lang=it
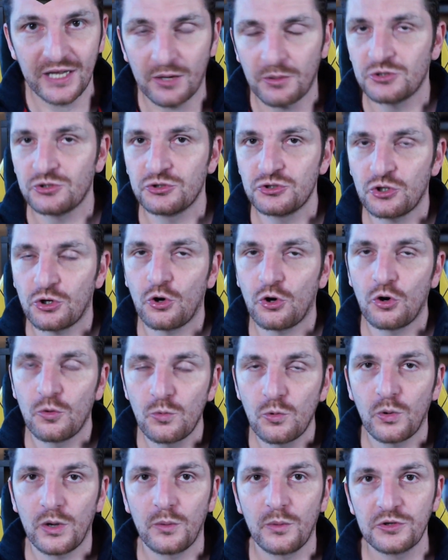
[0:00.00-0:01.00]
che questo gioco
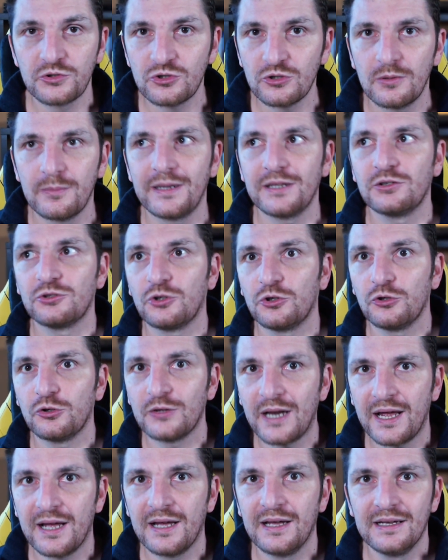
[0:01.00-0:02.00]
comunque in questo momento
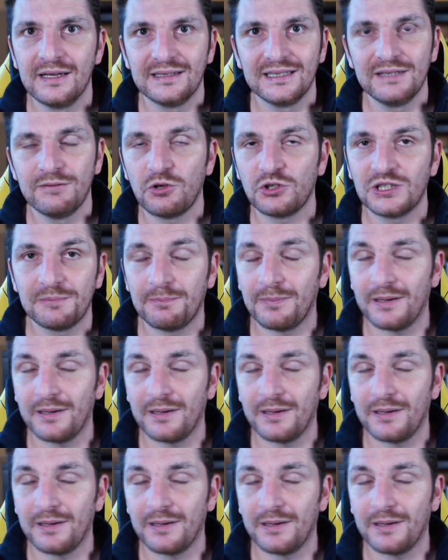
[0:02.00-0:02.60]
non ha dei voti